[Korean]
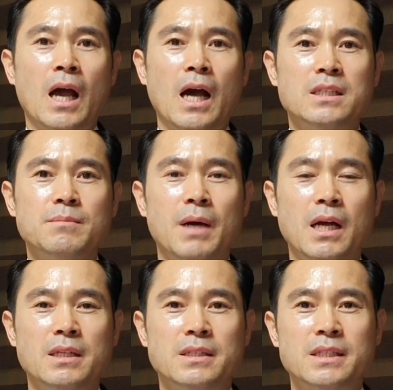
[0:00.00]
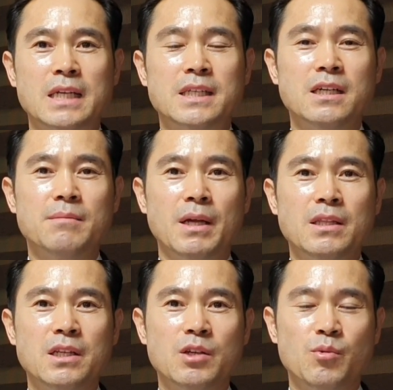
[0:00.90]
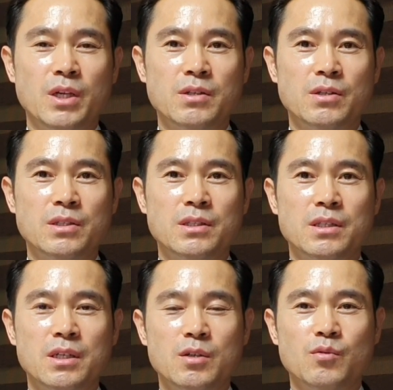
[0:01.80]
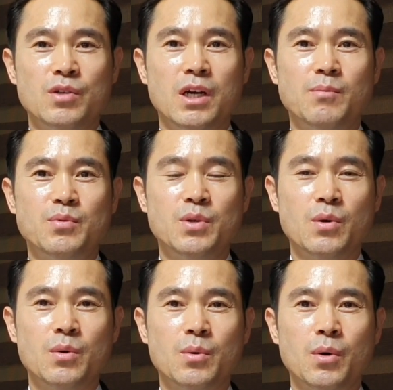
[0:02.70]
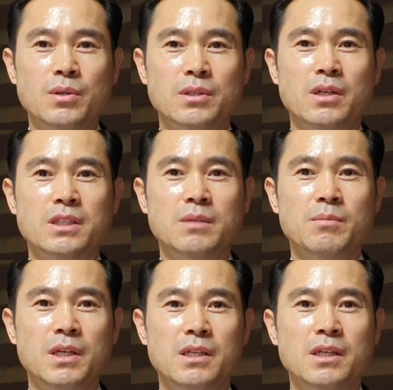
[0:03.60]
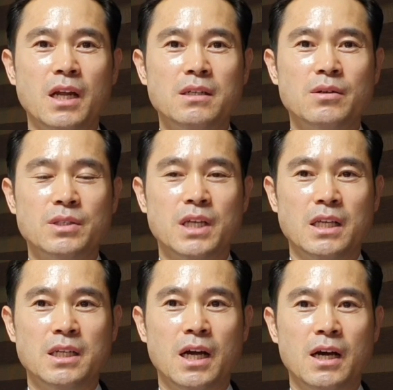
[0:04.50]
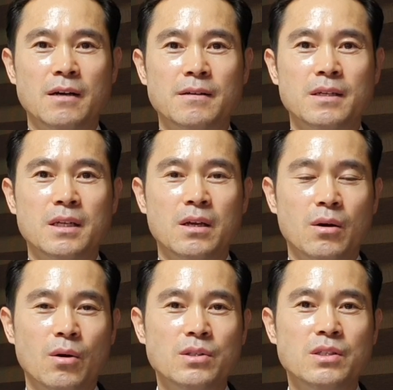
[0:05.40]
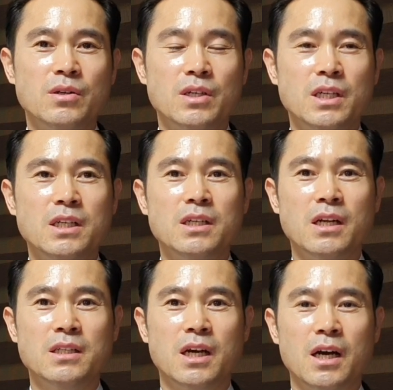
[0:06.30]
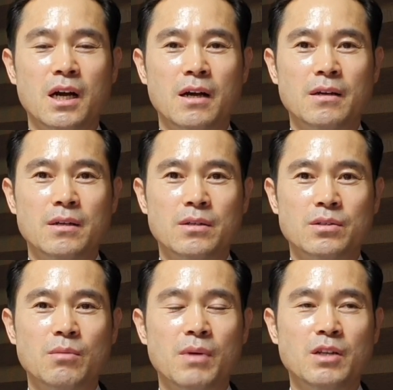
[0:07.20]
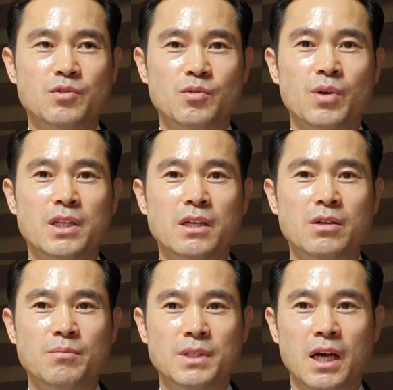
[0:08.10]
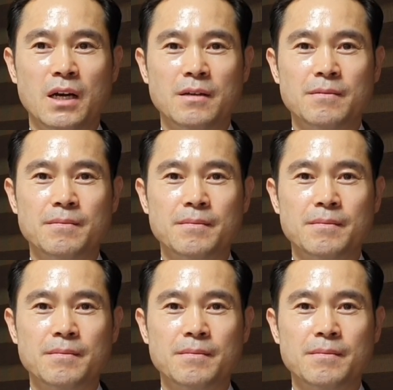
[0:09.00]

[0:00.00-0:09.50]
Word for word: 하지만 자산을 만들기 위해서는 우리가 무조건 꼰 열심히 일을 하는 것이 아니라 어디서 일을 하느냐가 정말 중요하다는 겁니다.